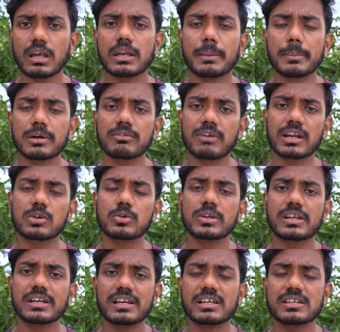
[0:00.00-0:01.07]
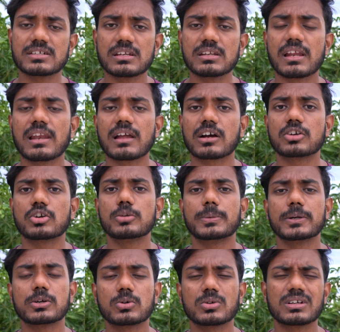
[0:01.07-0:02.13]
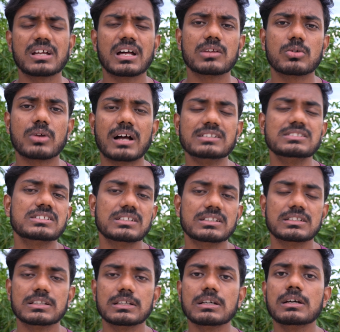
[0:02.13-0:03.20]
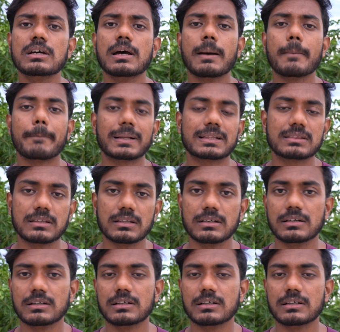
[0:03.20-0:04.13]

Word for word: நமக்கு வரக்கூடிய ரேடியேஷன் நல்லா கண்ட்ரோல் பண்ணி கொடுக்குறது அது ஒரு அஞ்சுலேருந்து பத்து